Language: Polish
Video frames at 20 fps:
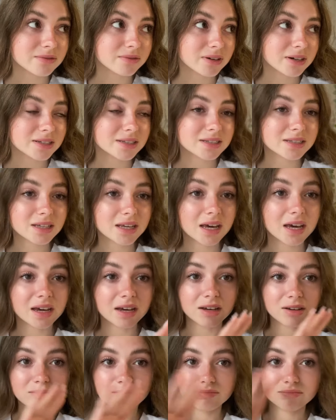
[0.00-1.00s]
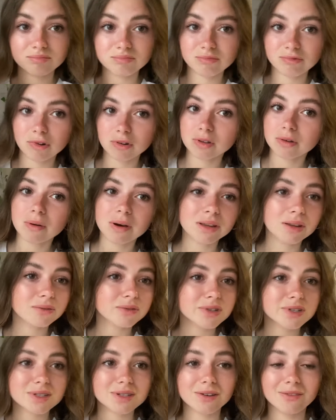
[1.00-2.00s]
właśnie odkładam
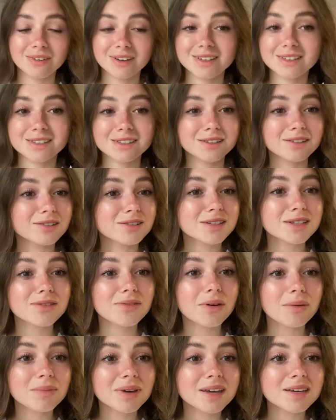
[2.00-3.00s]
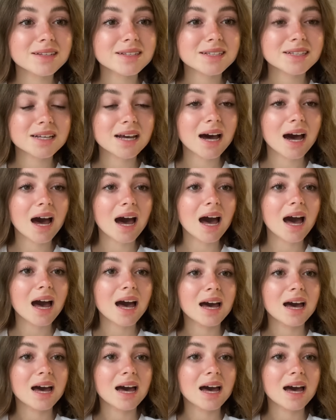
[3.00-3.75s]
wszystko w jakieś losowe miejsca